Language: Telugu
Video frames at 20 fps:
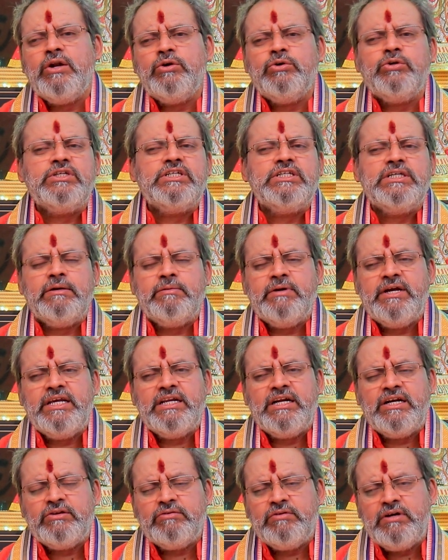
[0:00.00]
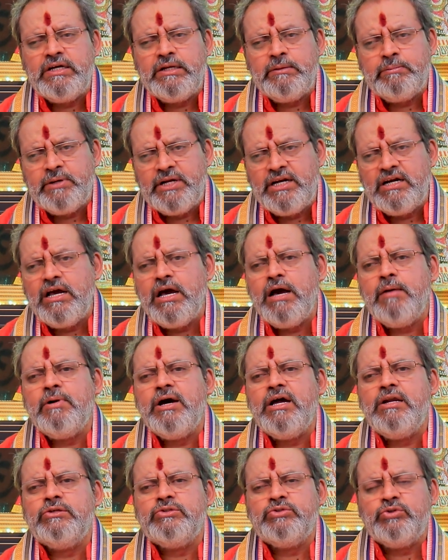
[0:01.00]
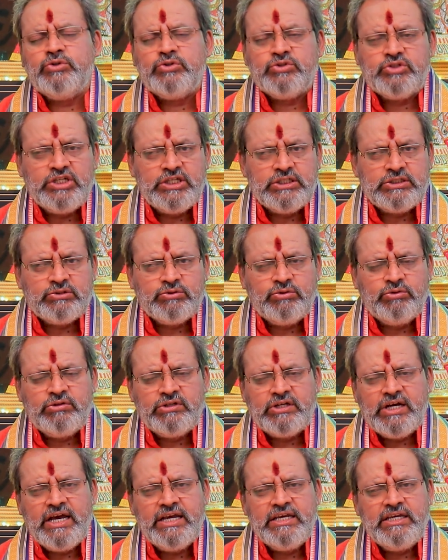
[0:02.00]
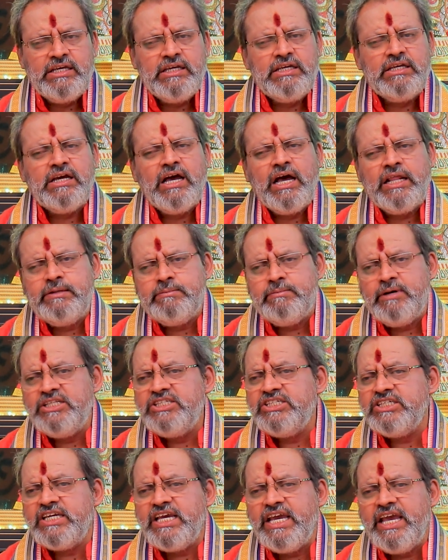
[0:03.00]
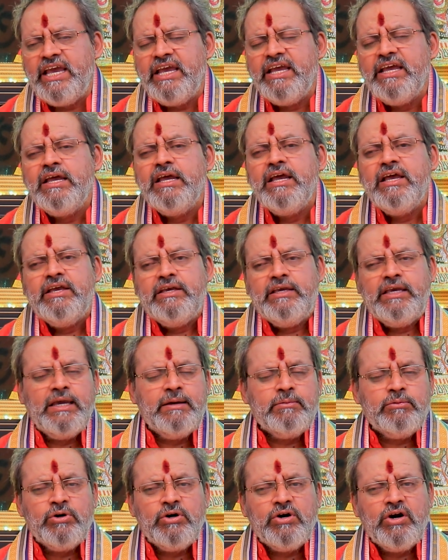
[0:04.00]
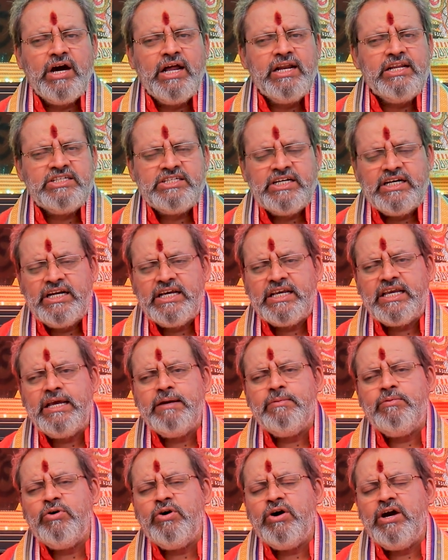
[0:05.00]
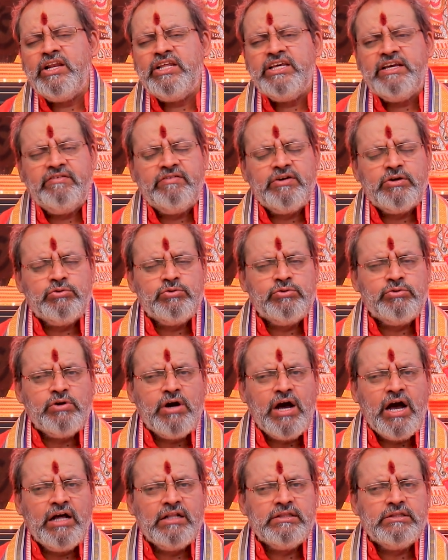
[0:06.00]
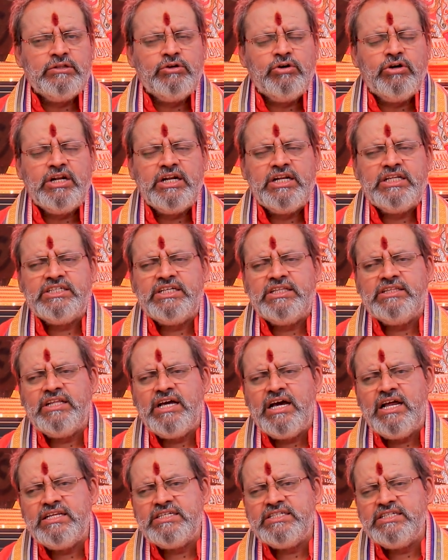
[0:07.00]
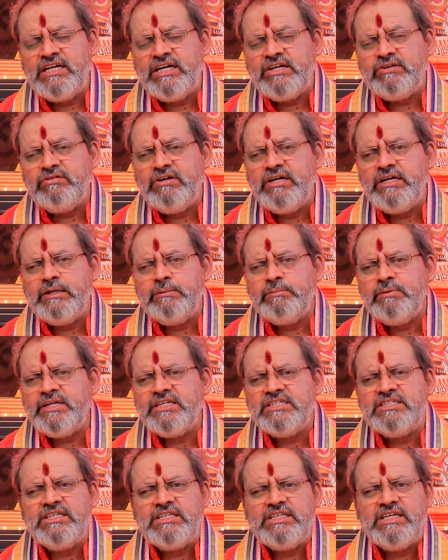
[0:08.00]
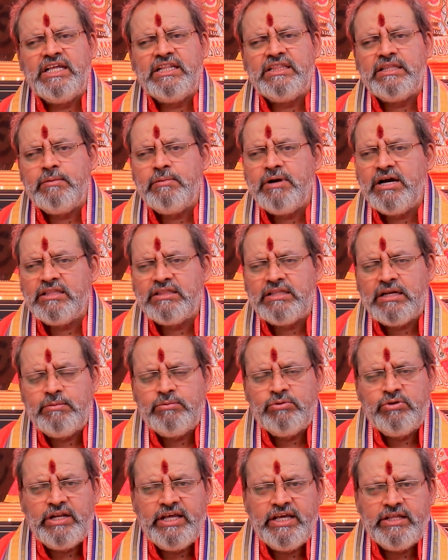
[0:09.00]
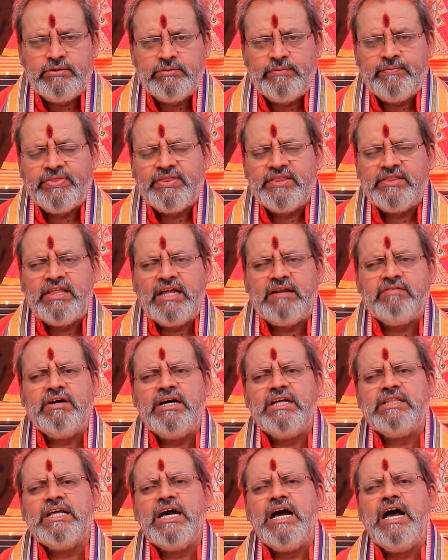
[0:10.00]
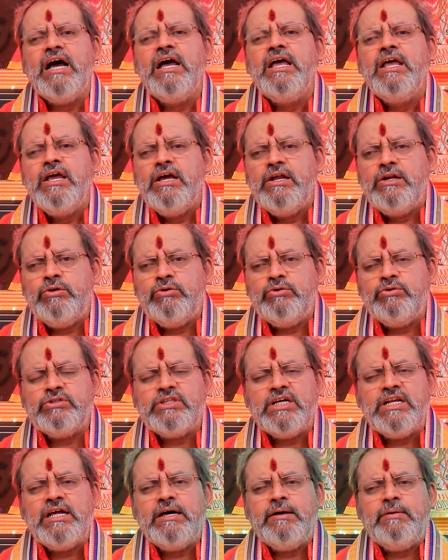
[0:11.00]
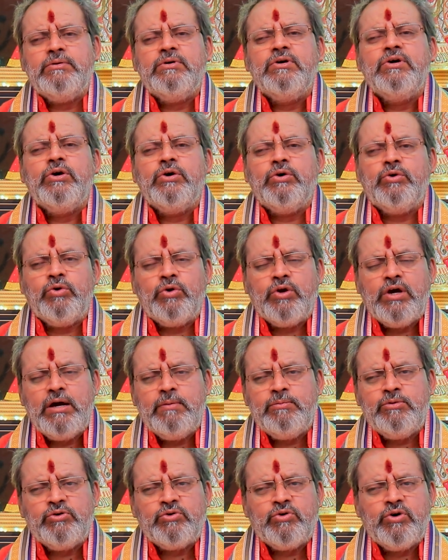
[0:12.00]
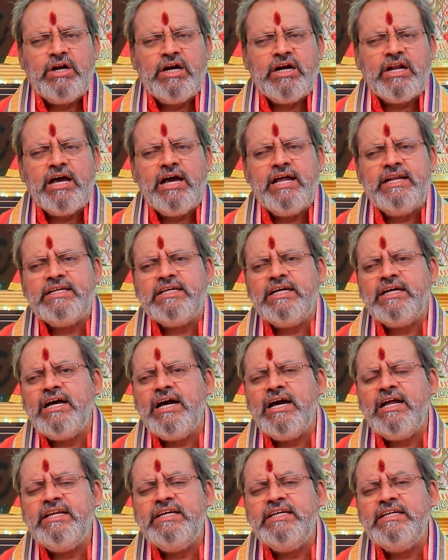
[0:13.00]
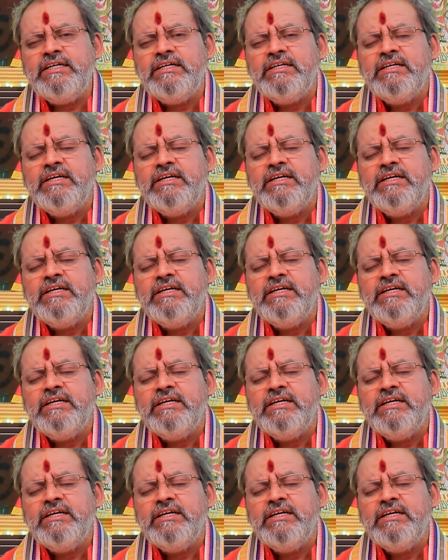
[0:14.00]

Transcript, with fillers: అనూహ్యమైనటువంటి పరిణామాలు చోటు చేసుకుంటాయి అది మంచికే ఏమో అని చెడ్డకేమో అని ఎవరూ ఆందోళన చెందాల్సినటువంటి పరిస్థితి ఎంత మాత్రమూ లేదు తర్వాత నూతన గృహము కొనటానికి కానీ